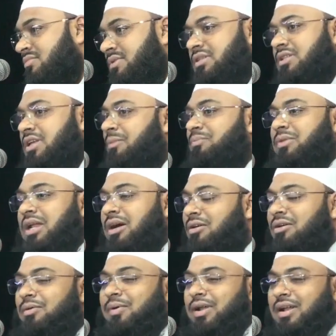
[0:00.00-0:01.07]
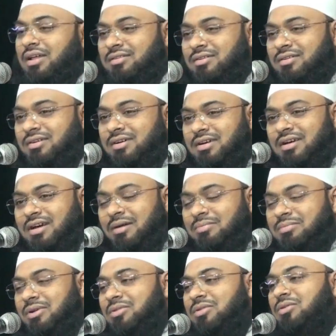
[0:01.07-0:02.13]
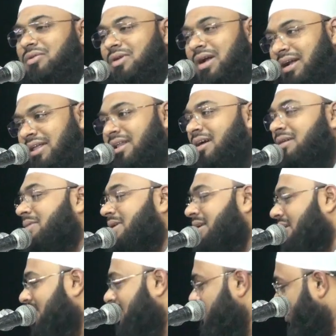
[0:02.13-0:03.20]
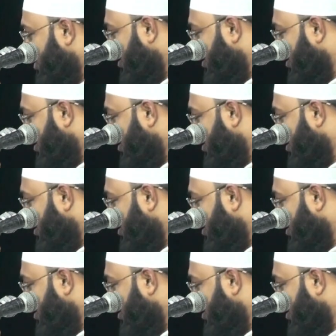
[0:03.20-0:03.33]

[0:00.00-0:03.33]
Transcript: এটা আপনারা করবেন না তো আপনারা তো কোরআনই রাখবেন না দেশে